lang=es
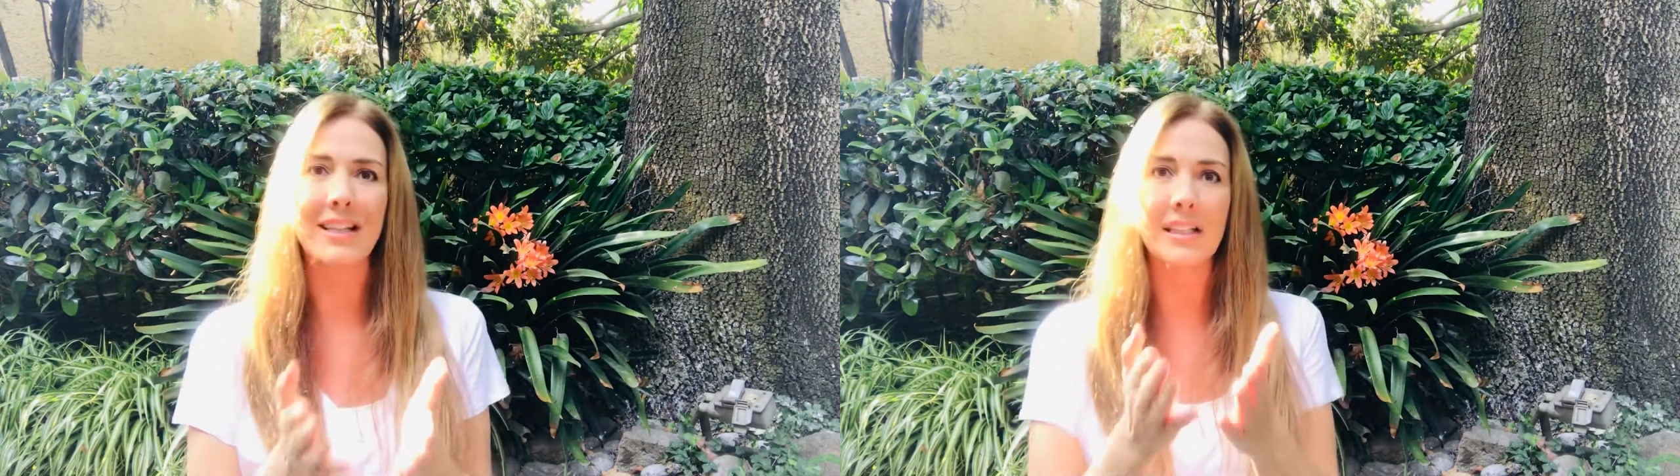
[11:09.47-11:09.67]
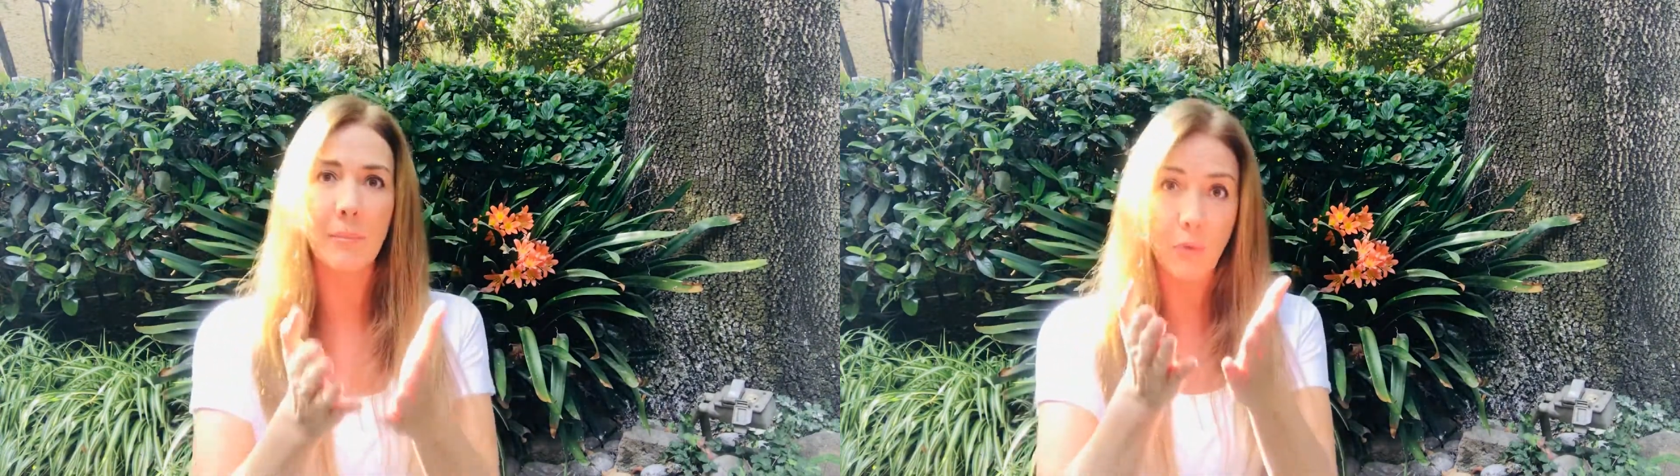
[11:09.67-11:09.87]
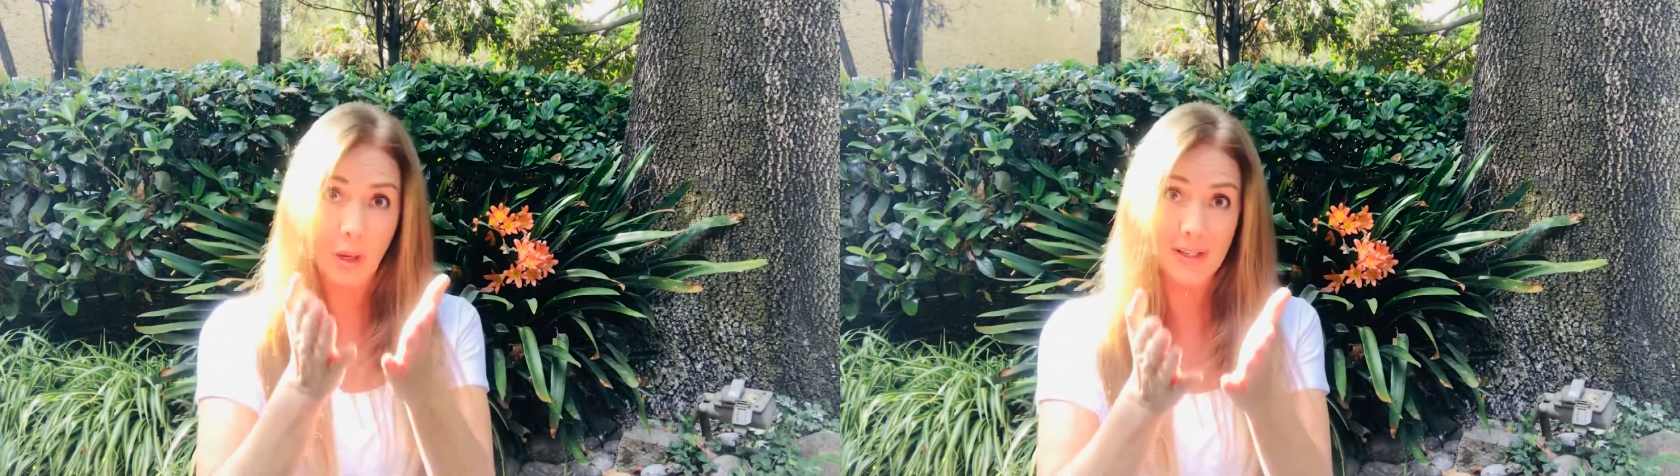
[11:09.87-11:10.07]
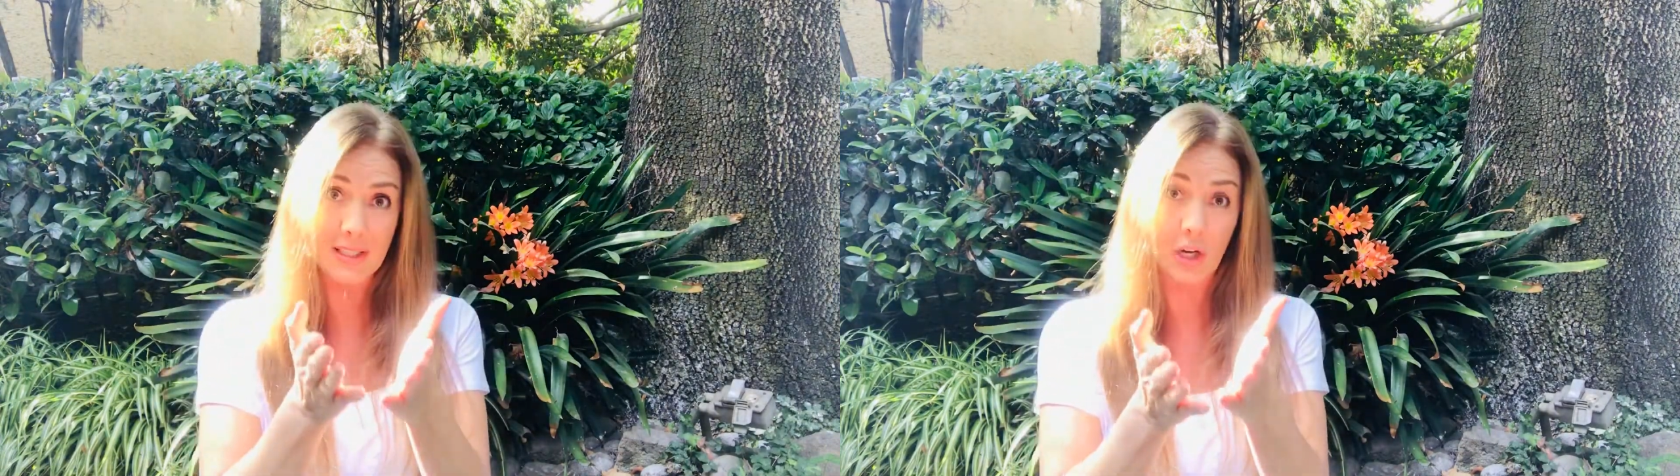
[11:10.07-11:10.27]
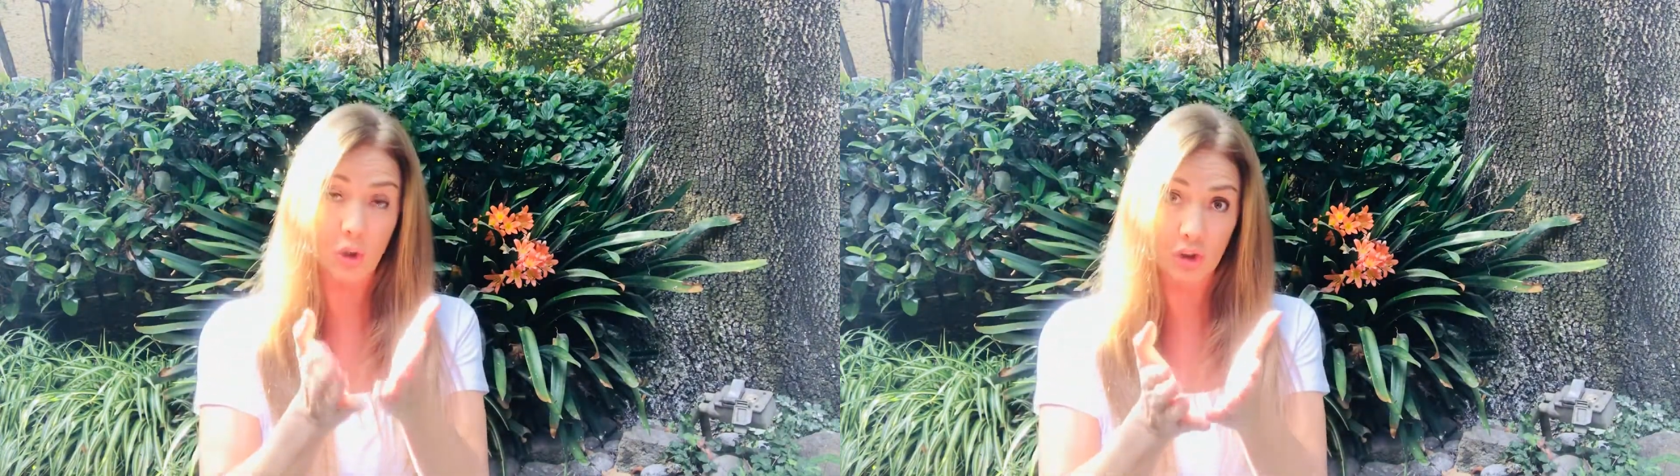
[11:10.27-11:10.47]
tiempo que vas a
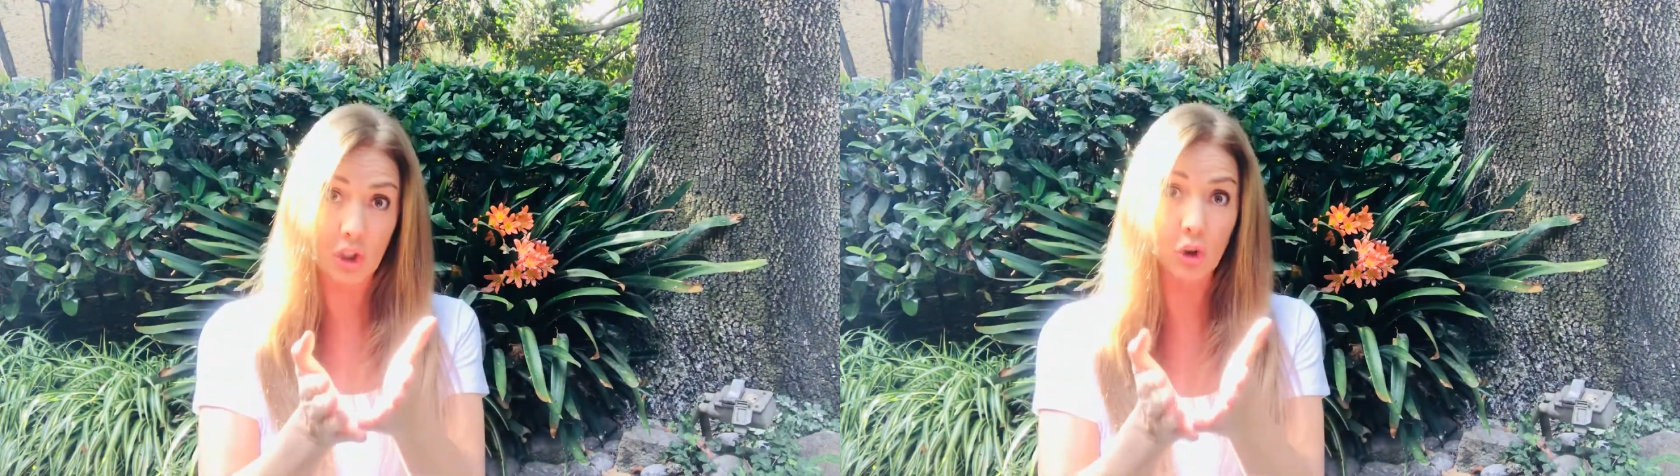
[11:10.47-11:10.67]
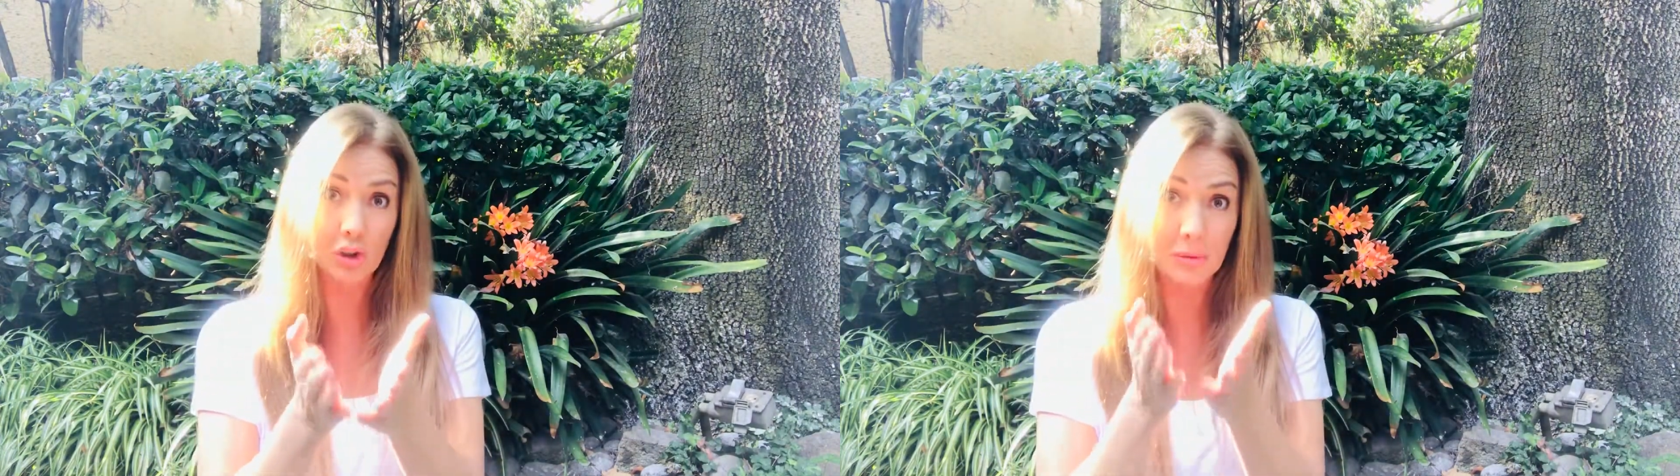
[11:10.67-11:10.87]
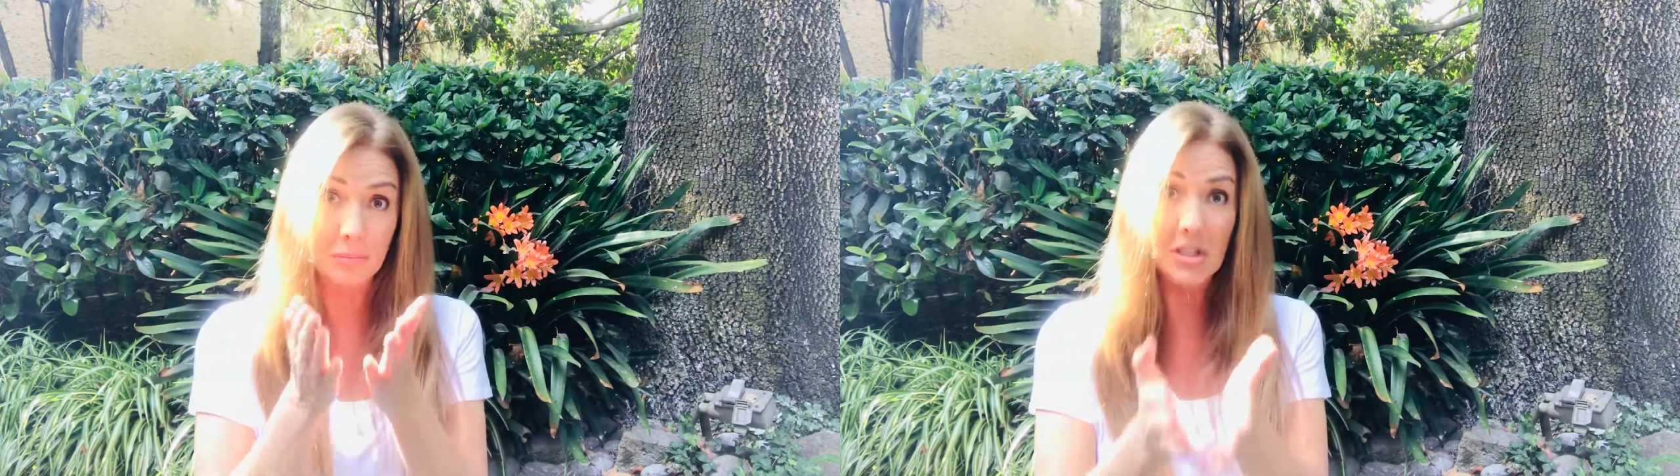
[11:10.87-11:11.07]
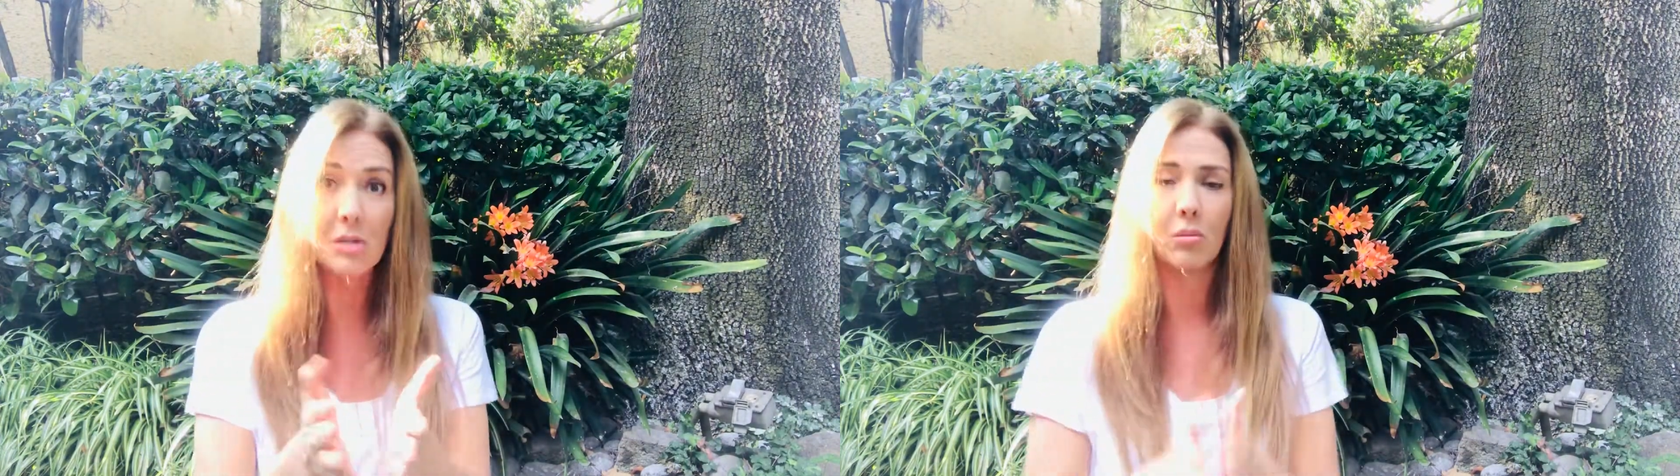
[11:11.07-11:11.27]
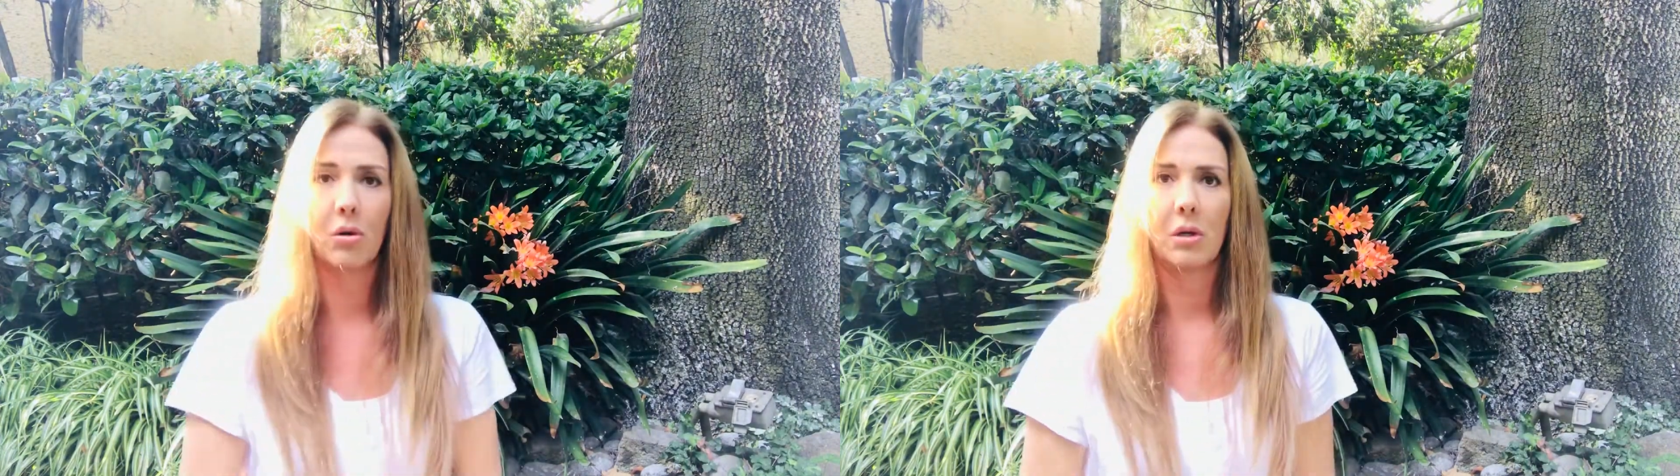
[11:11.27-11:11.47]
estar contigo
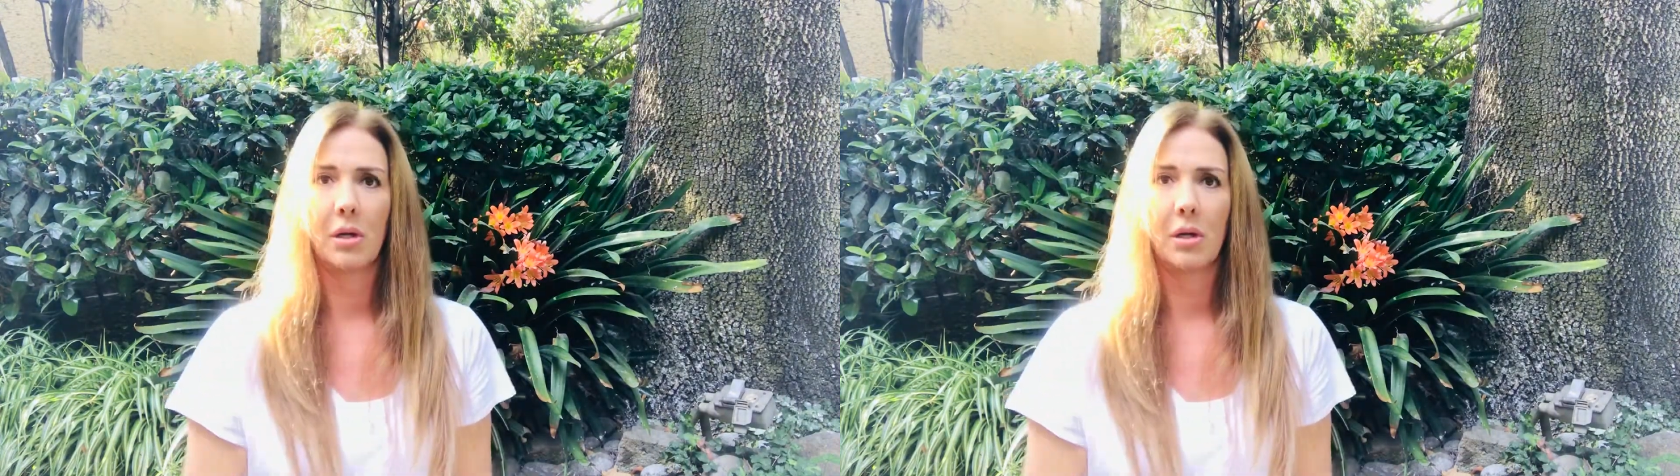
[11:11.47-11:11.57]
mismo,